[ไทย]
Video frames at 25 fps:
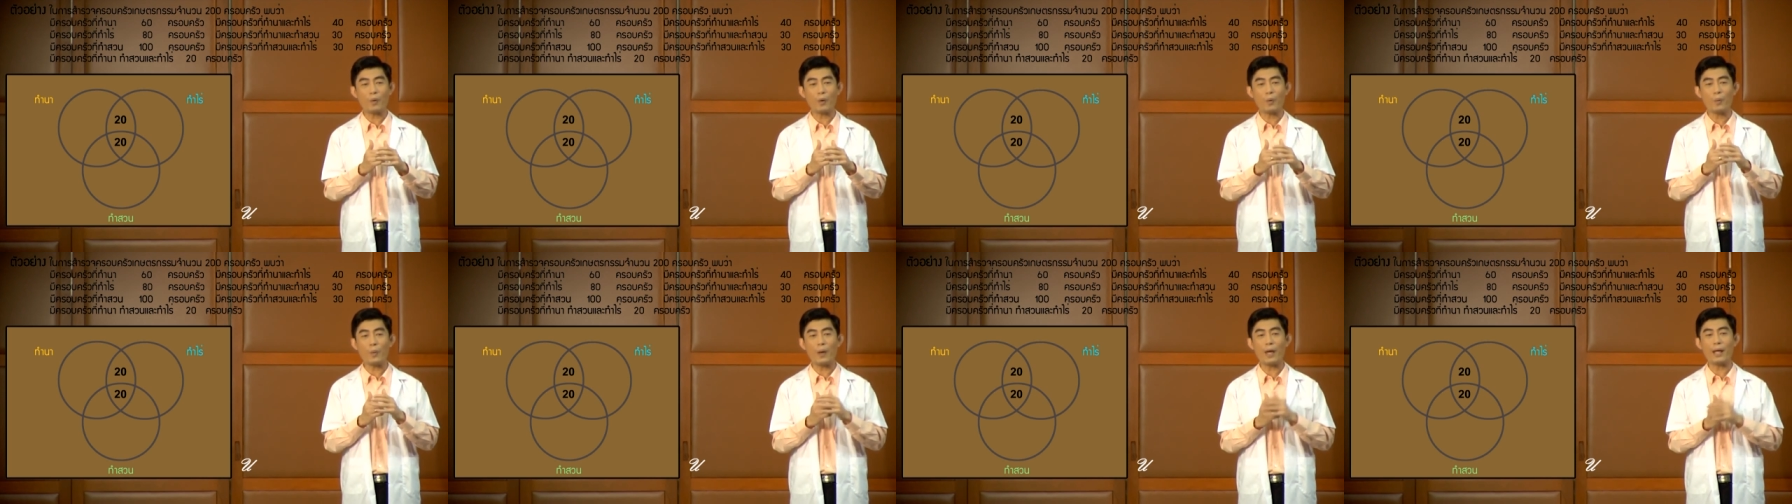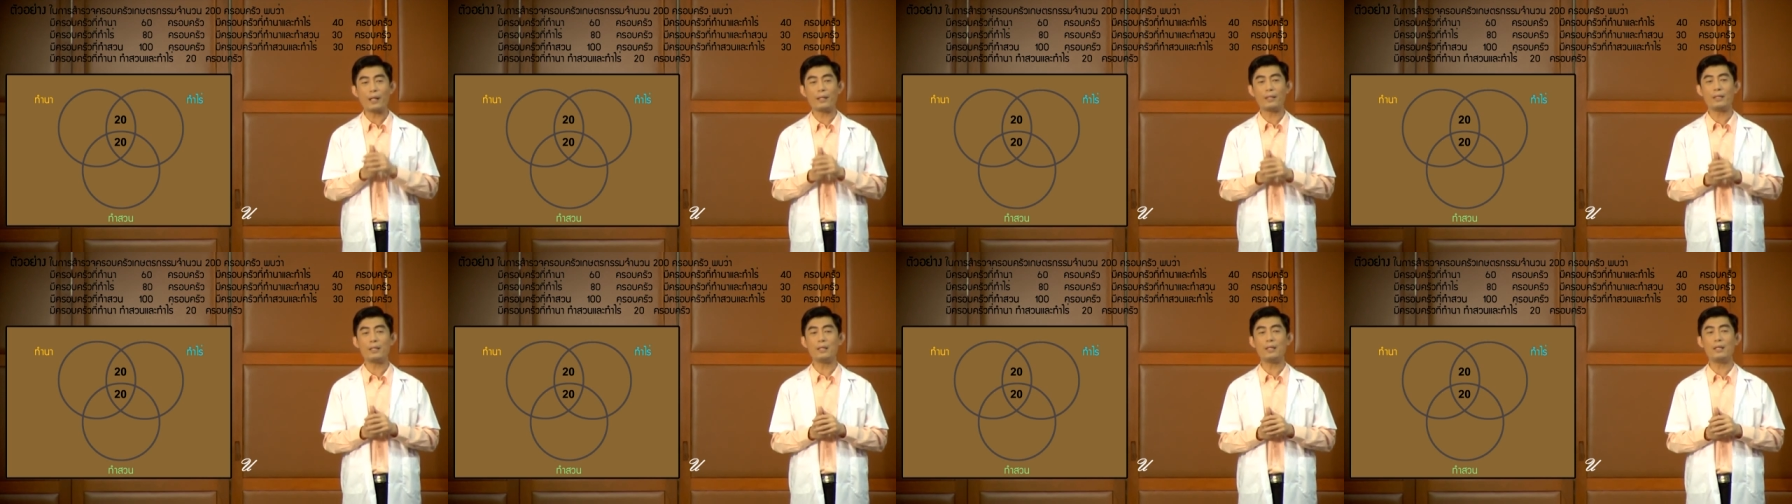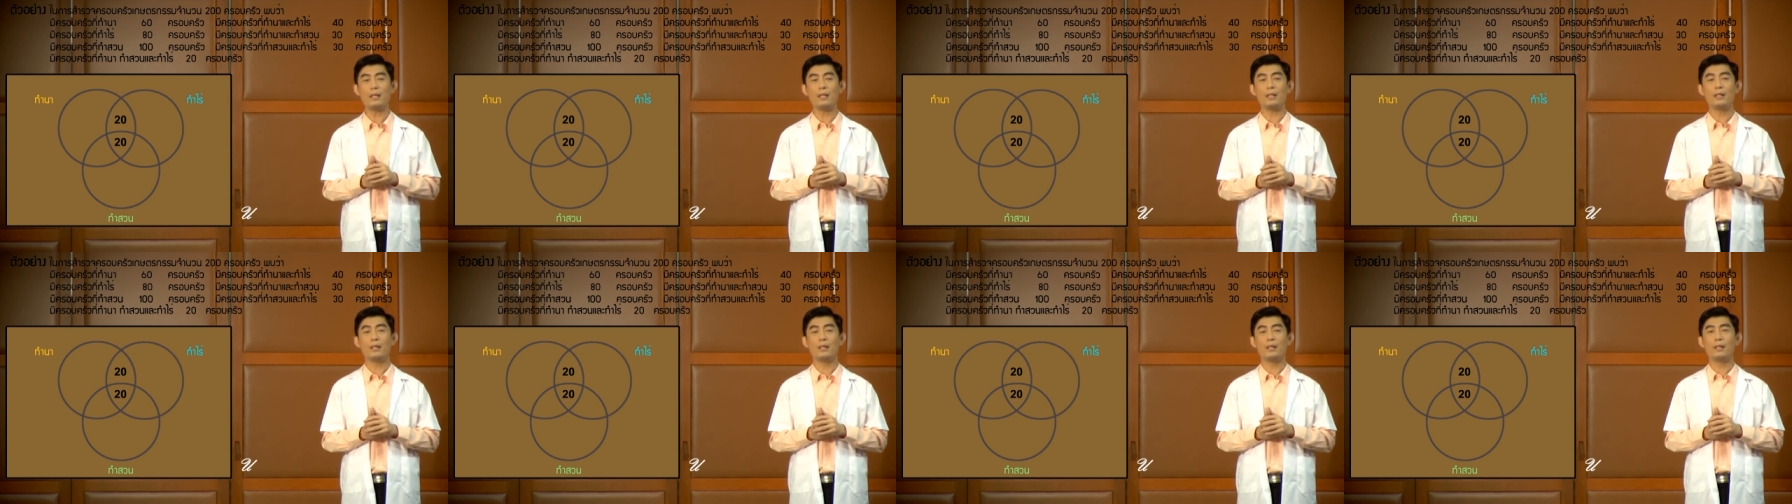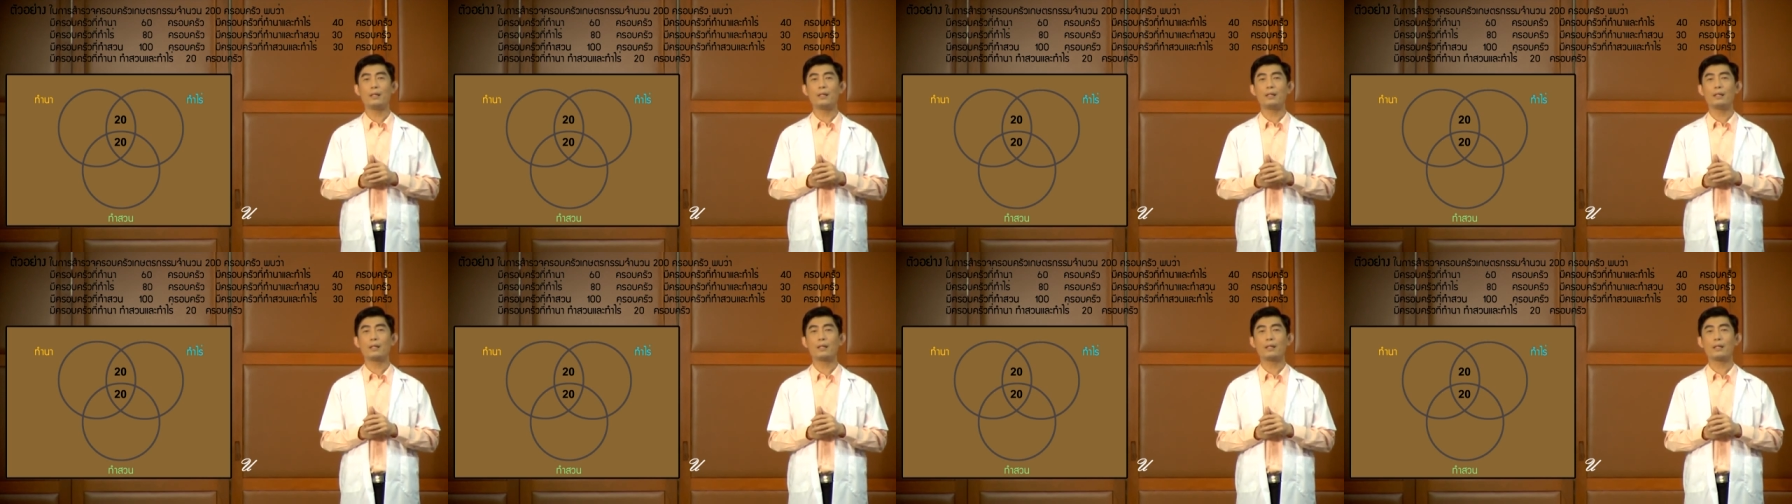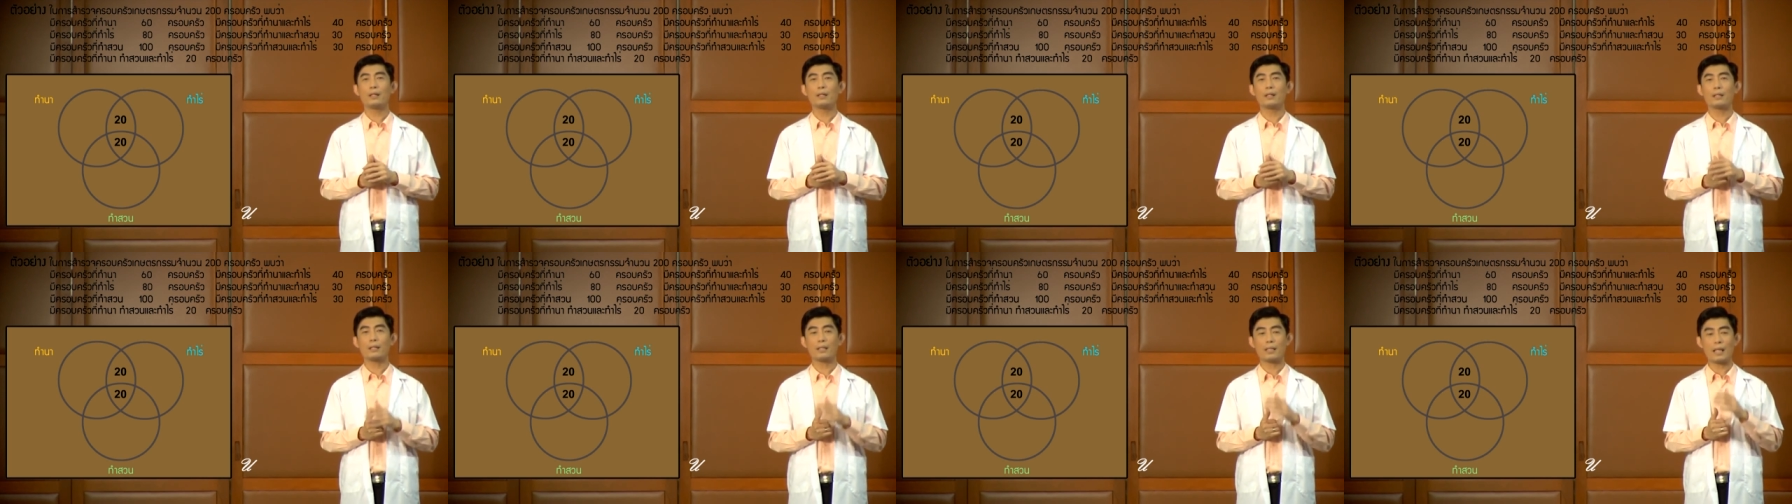บริเวณที่
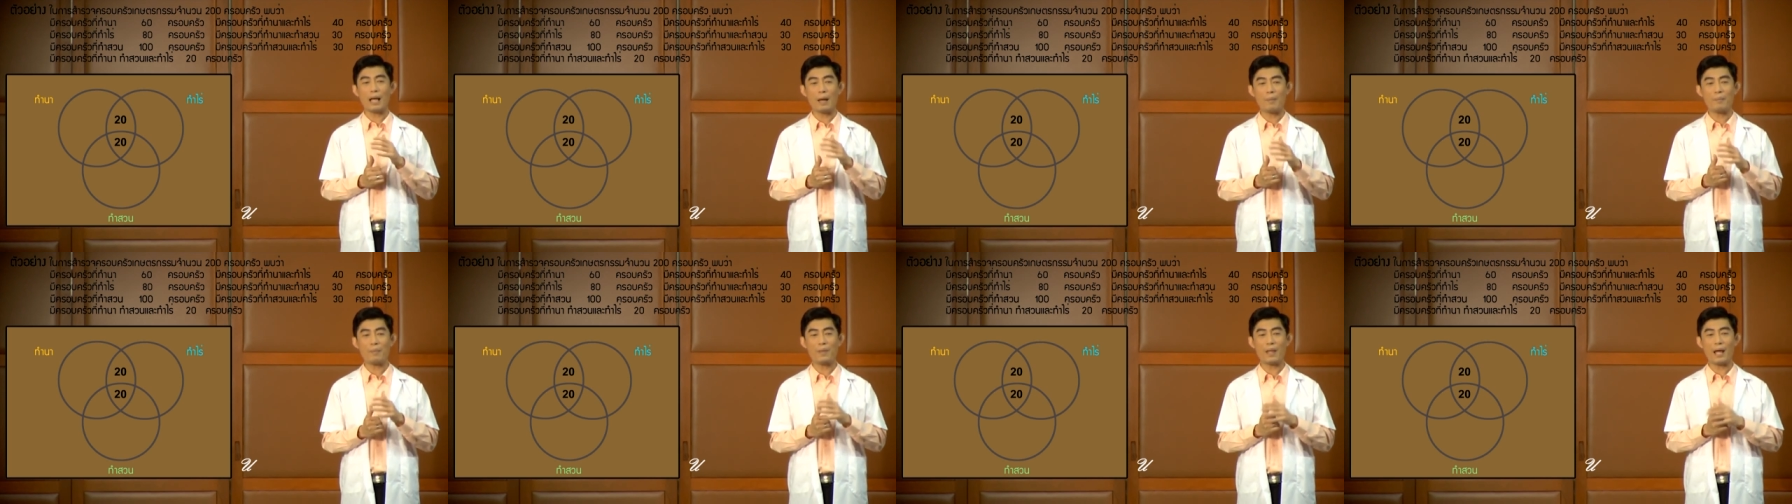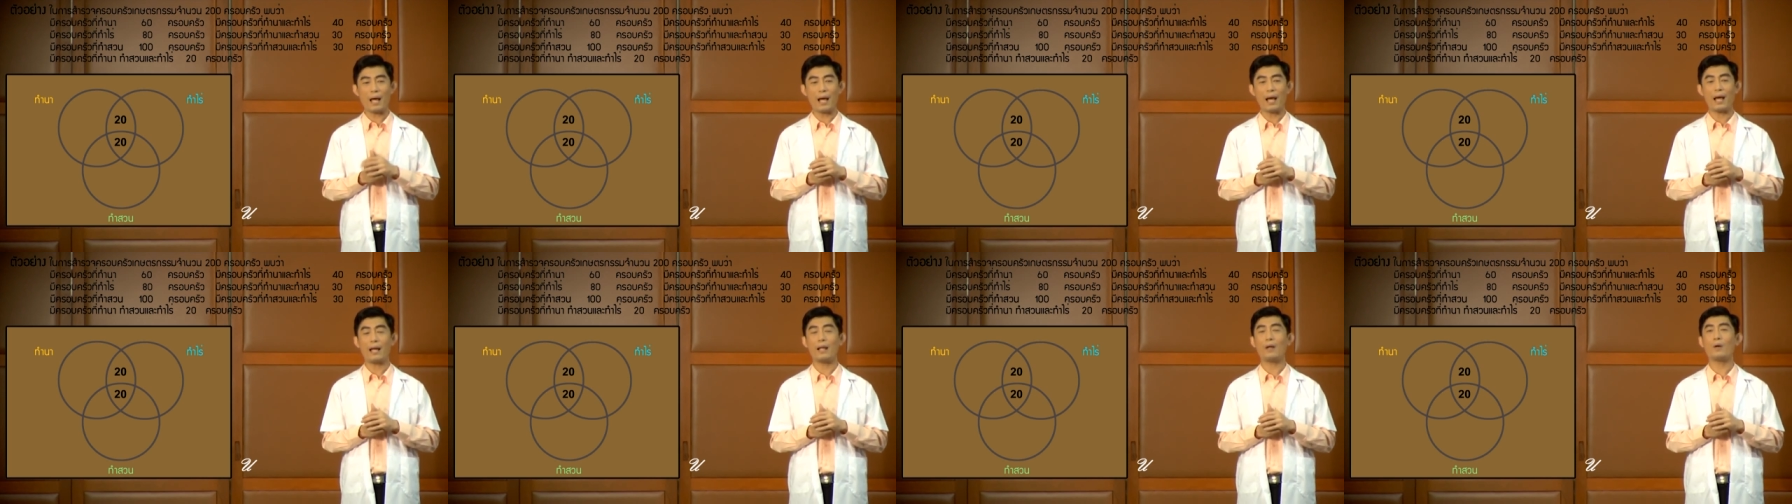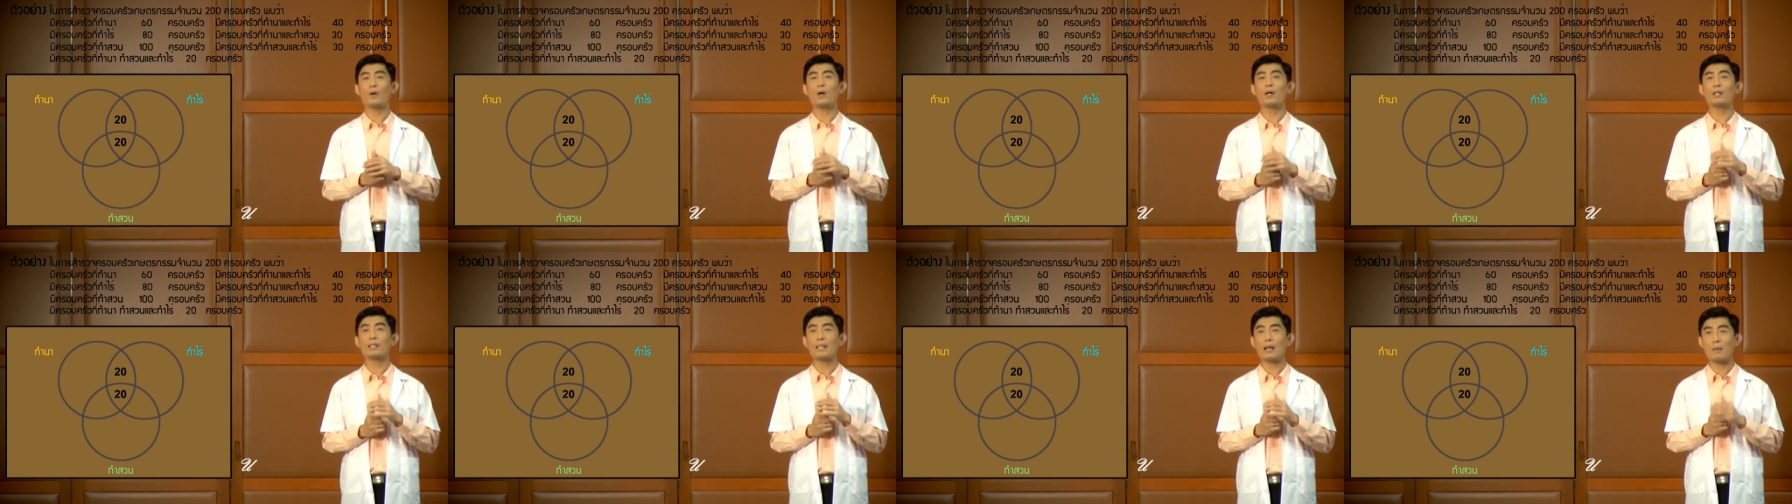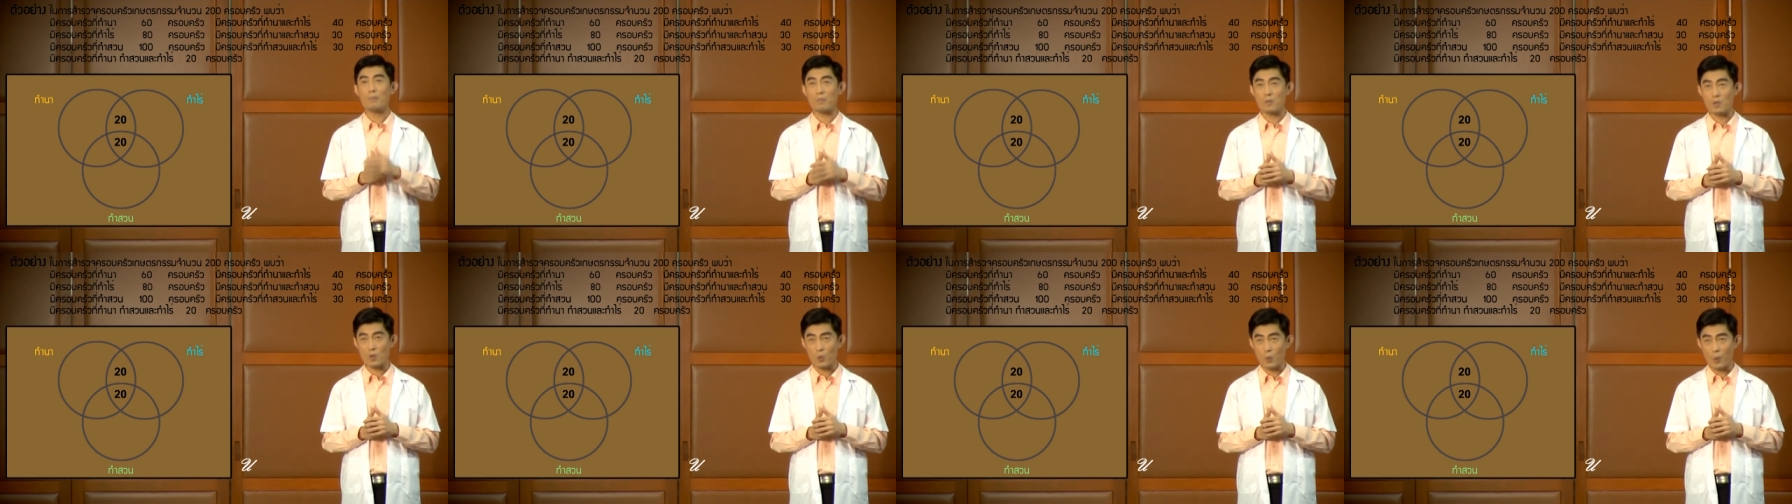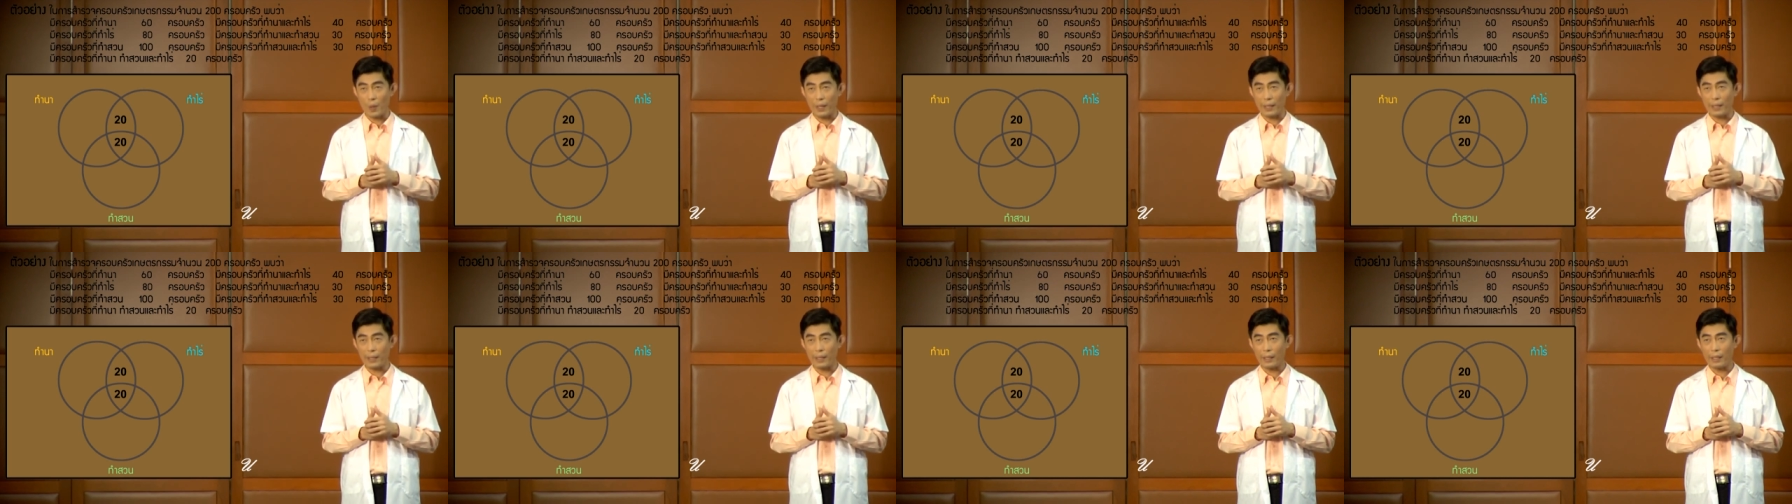ทำนาแล้วก็ทำส
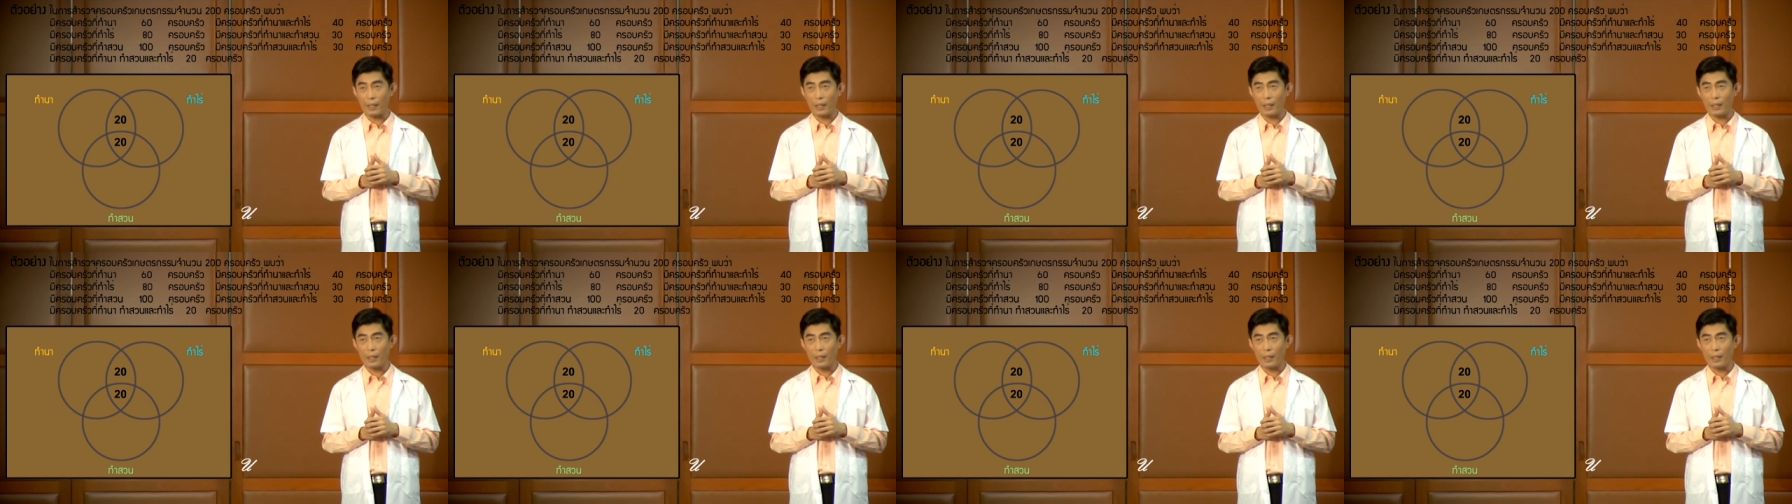วน